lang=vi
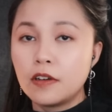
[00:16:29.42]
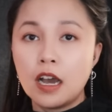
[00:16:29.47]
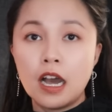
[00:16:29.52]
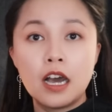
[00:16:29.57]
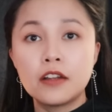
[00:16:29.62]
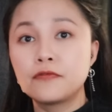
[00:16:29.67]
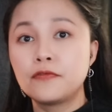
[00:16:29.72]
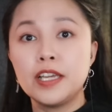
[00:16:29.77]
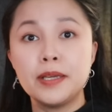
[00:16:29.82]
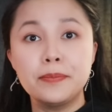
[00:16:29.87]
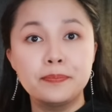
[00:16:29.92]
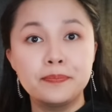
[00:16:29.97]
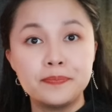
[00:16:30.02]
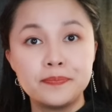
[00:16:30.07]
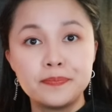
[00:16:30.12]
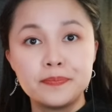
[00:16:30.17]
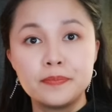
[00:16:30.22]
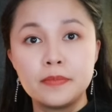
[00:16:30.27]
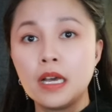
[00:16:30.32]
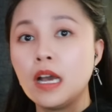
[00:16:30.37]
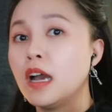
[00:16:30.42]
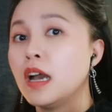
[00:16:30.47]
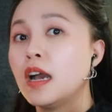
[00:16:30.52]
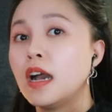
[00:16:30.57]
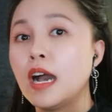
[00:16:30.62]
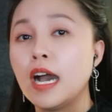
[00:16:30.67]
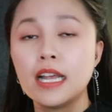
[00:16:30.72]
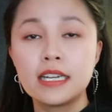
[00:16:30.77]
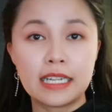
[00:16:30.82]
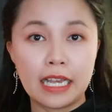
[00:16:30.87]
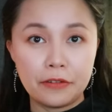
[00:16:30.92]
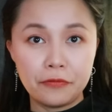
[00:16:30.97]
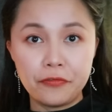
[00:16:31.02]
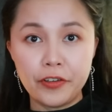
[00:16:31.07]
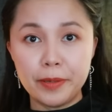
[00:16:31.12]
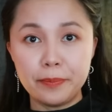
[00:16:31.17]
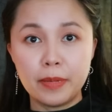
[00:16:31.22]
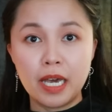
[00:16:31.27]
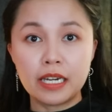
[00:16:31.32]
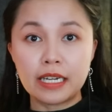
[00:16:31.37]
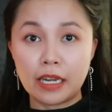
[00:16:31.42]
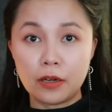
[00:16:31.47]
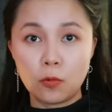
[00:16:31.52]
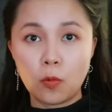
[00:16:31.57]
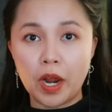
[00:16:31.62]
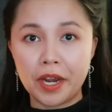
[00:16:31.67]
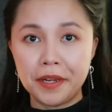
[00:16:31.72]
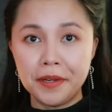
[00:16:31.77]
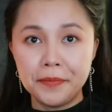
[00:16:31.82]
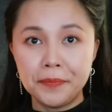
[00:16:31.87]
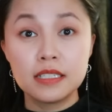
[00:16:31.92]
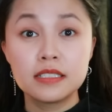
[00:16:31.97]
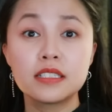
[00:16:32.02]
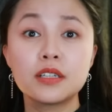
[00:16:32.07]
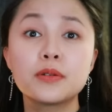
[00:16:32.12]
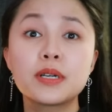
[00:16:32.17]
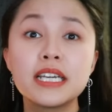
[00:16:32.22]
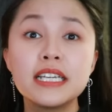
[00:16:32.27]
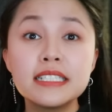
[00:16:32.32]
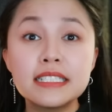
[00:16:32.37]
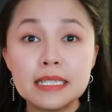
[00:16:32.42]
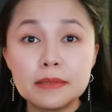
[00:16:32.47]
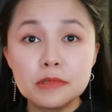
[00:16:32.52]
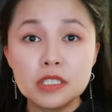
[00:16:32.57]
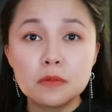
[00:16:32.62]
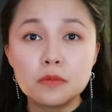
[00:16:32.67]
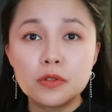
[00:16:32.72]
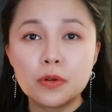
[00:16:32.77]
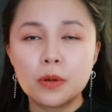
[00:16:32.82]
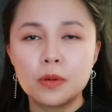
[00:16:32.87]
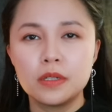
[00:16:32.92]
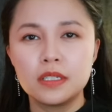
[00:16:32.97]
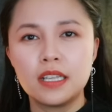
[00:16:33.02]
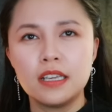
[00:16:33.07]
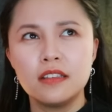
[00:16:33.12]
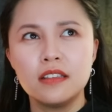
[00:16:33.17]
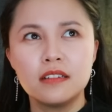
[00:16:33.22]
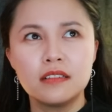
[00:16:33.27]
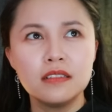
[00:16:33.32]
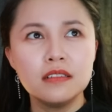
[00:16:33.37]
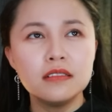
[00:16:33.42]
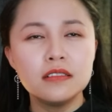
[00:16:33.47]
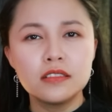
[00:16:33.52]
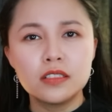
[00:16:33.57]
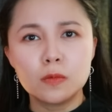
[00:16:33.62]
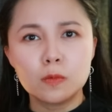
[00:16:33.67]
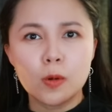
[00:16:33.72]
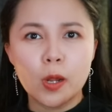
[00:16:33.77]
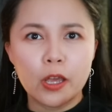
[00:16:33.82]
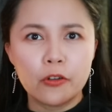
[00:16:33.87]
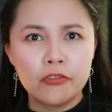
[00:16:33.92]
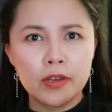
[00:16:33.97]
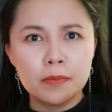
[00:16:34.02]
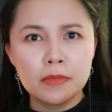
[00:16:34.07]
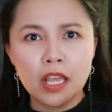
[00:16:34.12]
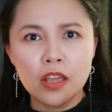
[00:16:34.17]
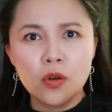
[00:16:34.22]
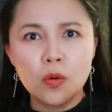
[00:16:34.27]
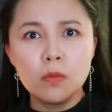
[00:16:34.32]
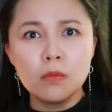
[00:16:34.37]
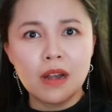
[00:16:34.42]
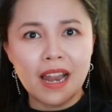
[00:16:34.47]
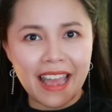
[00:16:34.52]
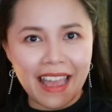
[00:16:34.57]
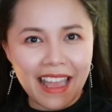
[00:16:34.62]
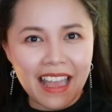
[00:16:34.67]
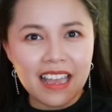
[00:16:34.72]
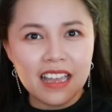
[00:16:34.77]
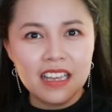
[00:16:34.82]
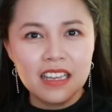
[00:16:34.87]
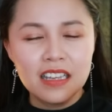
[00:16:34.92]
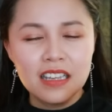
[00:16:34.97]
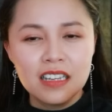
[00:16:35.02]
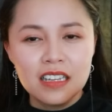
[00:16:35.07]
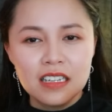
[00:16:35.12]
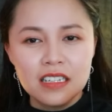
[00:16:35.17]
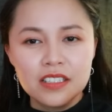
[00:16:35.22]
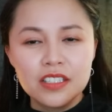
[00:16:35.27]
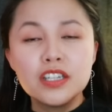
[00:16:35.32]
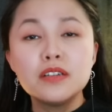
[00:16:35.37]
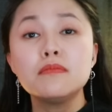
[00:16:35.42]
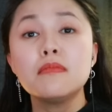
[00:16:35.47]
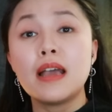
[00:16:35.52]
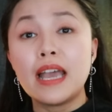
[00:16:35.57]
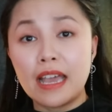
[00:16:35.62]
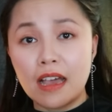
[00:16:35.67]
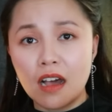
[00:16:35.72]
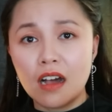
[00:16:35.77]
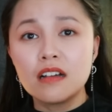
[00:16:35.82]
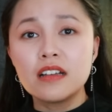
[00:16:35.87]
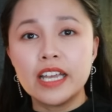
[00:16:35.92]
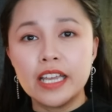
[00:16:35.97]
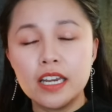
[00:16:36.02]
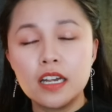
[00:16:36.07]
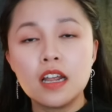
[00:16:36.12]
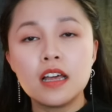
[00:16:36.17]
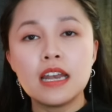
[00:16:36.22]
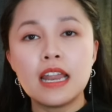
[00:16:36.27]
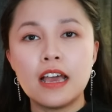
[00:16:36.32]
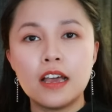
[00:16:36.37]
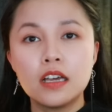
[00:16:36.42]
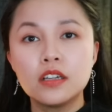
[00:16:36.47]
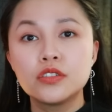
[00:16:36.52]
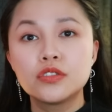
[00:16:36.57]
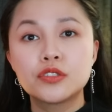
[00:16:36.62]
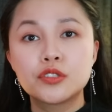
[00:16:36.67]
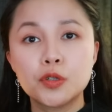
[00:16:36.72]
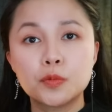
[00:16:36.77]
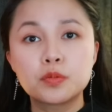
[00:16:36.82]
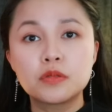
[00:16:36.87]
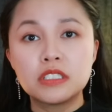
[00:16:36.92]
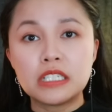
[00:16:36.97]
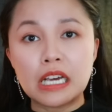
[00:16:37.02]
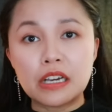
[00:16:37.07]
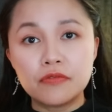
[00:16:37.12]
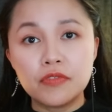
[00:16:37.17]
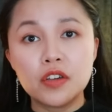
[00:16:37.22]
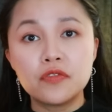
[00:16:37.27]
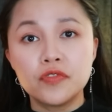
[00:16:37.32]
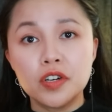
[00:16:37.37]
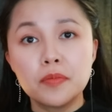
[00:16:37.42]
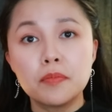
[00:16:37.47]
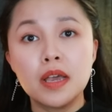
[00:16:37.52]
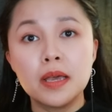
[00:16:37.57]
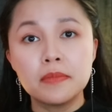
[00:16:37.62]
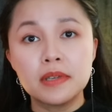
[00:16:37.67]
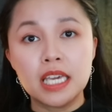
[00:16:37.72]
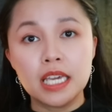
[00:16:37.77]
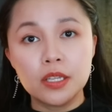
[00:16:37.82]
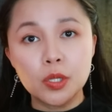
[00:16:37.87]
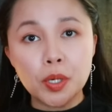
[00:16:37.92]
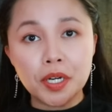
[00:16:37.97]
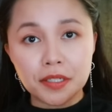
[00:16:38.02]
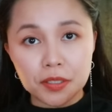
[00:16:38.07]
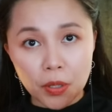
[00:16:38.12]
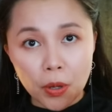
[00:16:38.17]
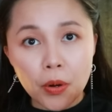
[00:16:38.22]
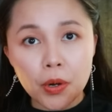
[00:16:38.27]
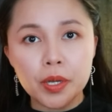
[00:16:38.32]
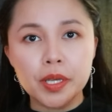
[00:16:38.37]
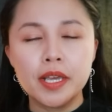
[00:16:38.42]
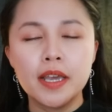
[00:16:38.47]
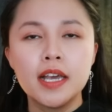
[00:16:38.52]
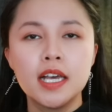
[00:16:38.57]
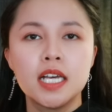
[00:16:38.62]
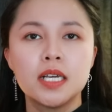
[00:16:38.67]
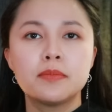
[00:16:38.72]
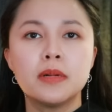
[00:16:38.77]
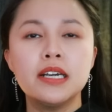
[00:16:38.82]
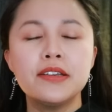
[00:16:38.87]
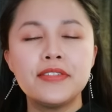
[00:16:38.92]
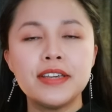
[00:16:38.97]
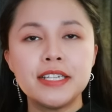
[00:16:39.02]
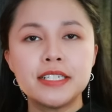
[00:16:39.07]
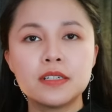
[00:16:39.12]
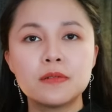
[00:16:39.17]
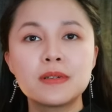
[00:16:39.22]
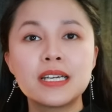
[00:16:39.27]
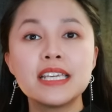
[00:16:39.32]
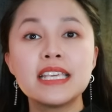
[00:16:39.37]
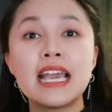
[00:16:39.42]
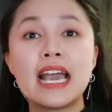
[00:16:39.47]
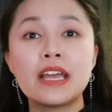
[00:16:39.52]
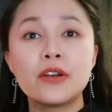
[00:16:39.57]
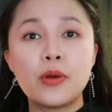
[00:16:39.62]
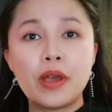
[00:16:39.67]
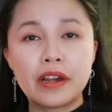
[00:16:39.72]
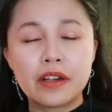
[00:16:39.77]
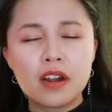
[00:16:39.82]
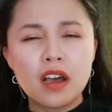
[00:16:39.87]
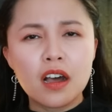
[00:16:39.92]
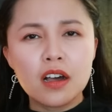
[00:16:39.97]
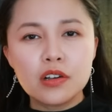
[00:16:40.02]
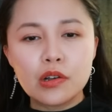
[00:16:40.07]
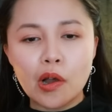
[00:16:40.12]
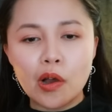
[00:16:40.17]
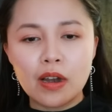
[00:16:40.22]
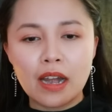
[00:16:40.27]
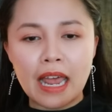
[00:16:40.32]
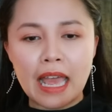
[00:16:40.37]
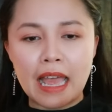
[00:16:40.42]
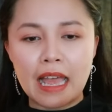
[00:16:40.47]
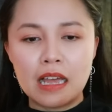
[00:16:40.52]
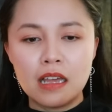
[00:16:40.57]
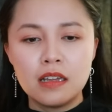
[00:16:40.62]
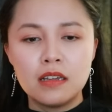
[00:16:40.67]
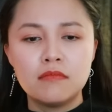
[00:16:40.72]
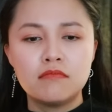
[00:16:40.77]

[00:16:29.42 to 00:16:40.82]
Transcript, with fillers: hết phim hết cảnh phim, hết cảnh quay. Sau khi xem xong rồi thì những người trong đoàn phim thấy cũng lạ, nhưng mà họ nghĩ đó là trục trặc về phần mềm kỹ thuật thôi, bởi vì trong cái giai đoạn đó còn là